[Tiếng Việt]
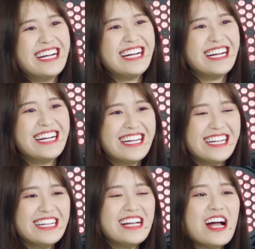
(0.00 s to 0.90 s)
mới nói ra từ
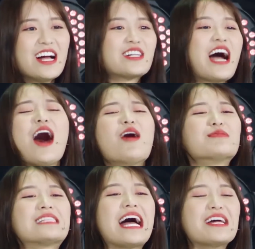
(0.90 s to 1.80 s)
đầu nó khó thở.
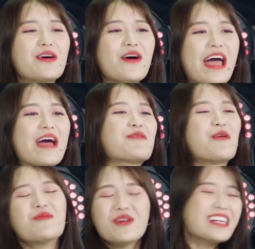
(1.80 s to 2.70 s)
luôn. Sai rồi,
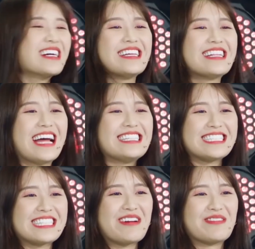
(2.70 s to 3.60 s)
em cũng muốn được như thế
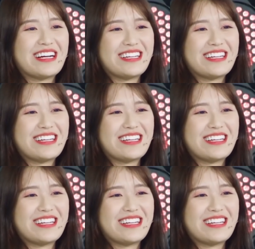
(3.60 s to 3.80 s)
chị sao